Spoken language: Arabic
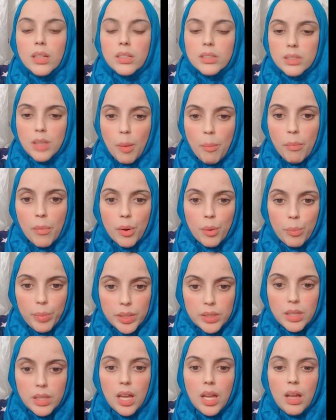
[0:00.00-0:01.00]
دمر
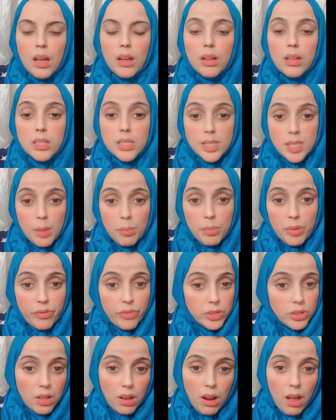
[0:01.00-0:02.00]
بيتها تسبب
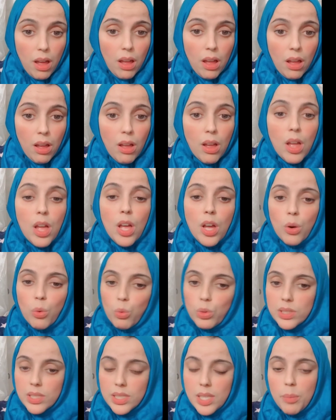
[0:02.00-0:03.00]
في طلاقها
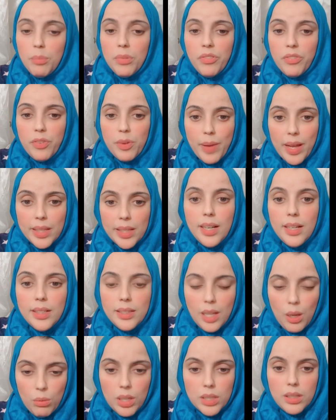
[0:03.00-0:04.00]
وتسبب في بهدله
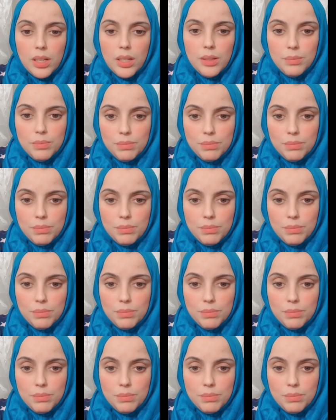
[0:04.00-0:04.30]
اولادها